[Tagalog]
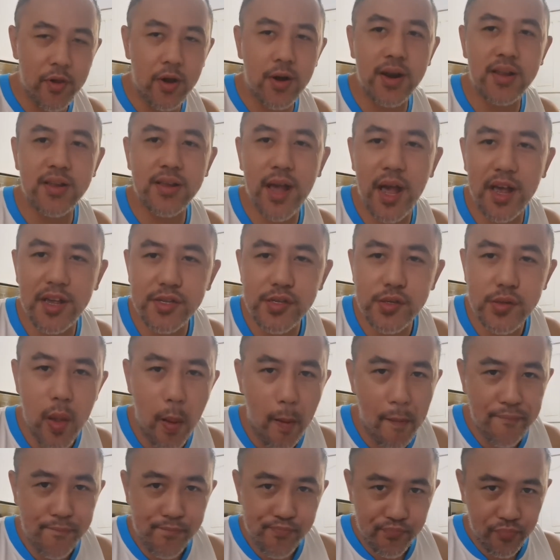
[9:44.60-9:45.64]
Alright guys,
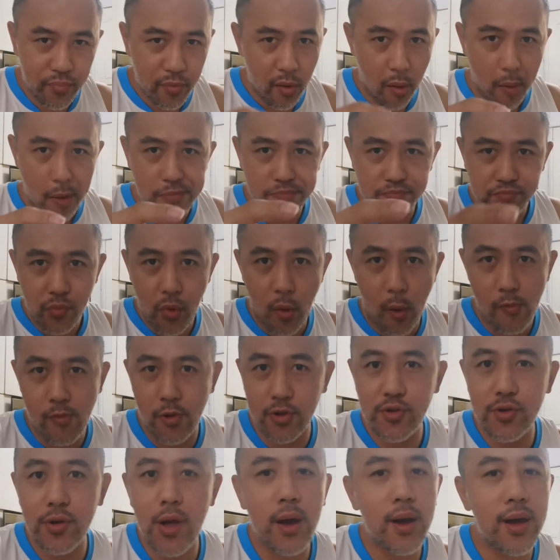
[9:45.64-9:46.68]

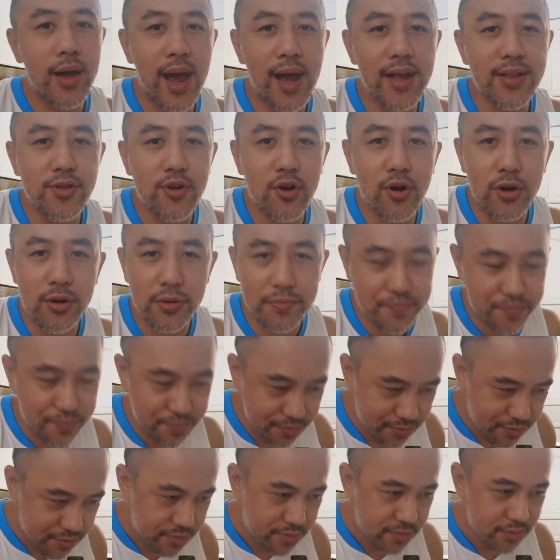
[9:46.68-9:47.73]
pag nilagaya ito,
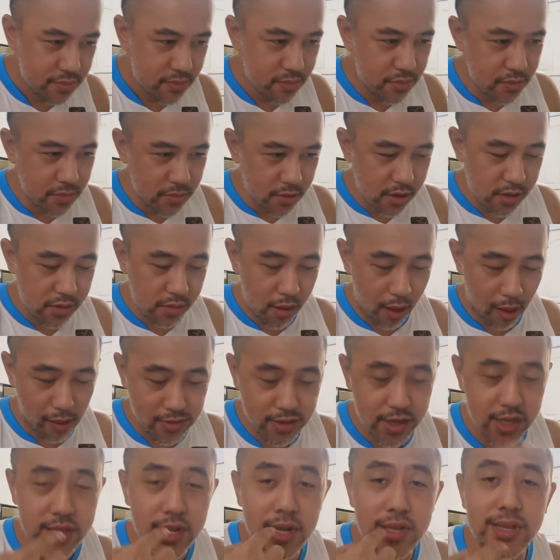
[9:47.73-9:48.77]

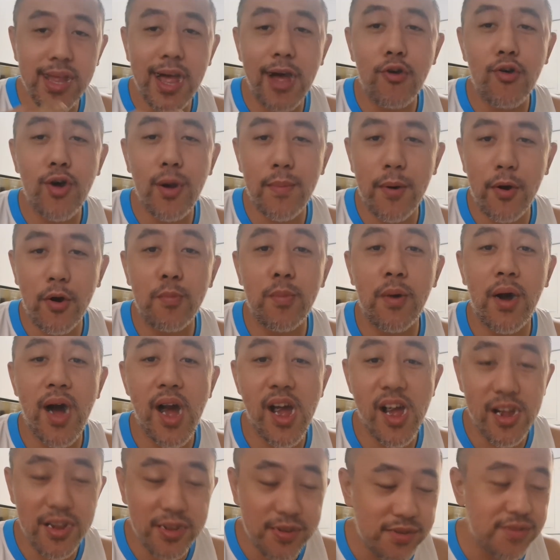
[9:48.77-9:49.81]
sasalita ako habang
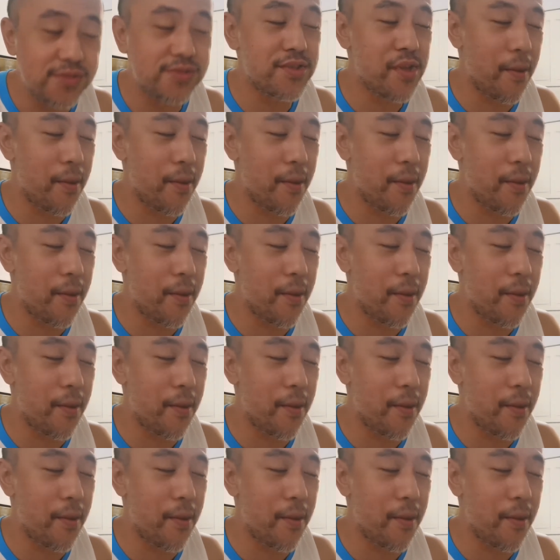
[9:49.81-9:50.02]
kumakain.